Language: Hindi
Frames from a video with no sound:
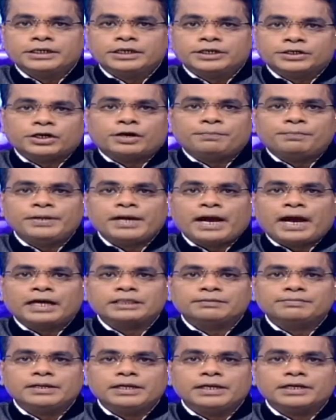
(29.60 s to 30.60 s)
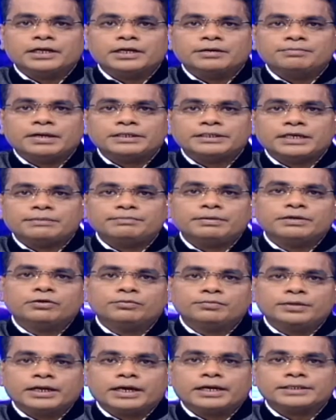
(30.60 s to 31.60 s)
ट्रॉफी हाथ में लेकर मैदान में
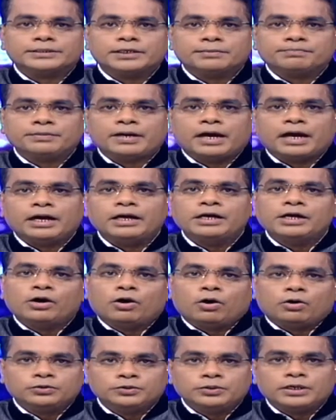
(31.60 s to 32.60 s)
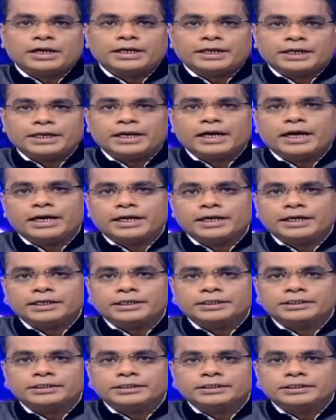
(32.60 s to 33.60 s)
घूमने का सपना अधूरा रह गया है
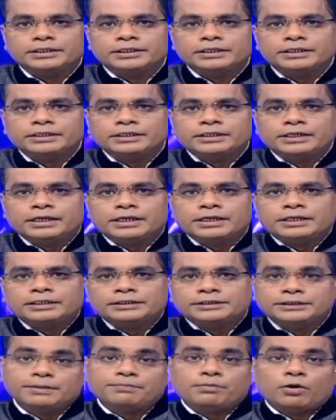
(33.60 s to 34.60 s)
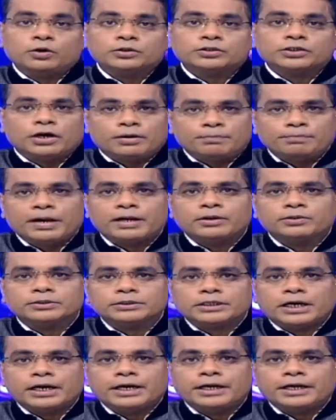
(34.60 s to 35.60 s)
ये बहुत कम बार
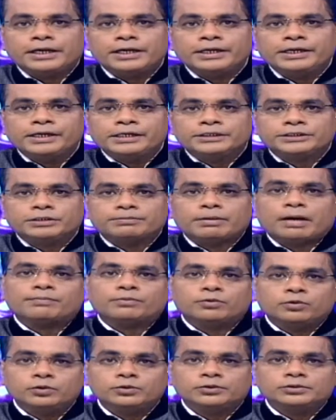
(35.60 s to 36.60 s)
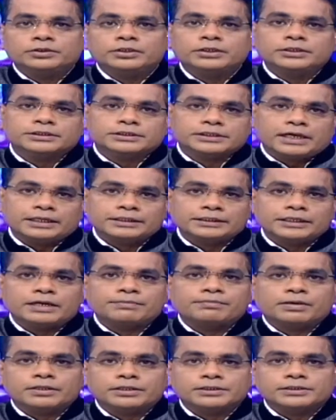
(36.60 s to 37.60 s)
होता है जब आप खुद शानदार
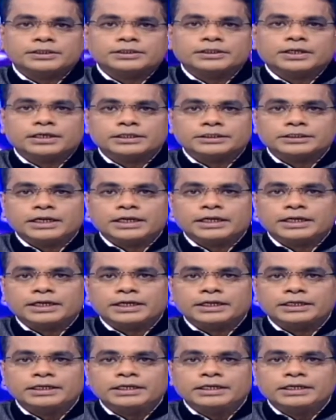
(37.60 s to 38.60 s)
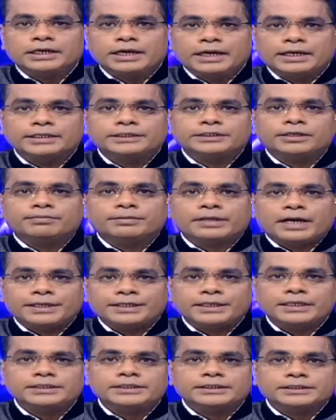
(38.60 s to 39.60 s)
प्रदर्शन करते हैं लेकिन जब
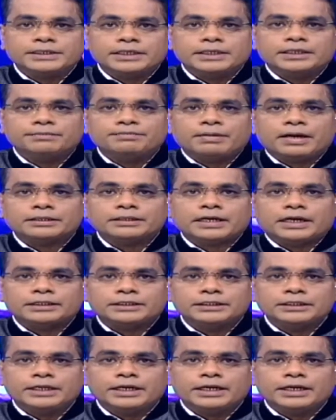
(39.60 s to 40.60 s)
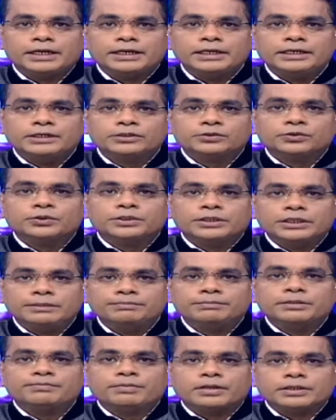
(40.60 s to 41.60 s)
टाइटल जीतने की बात आती है तो टीम
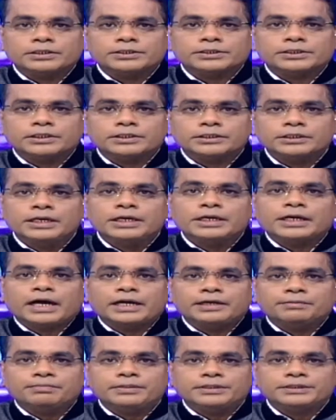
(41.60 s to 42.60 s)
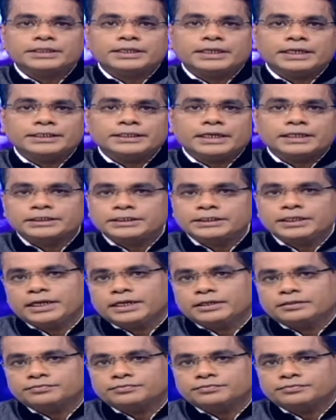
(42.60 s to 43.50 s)
की प्रदर्शन कहीं पीछे रह जाती है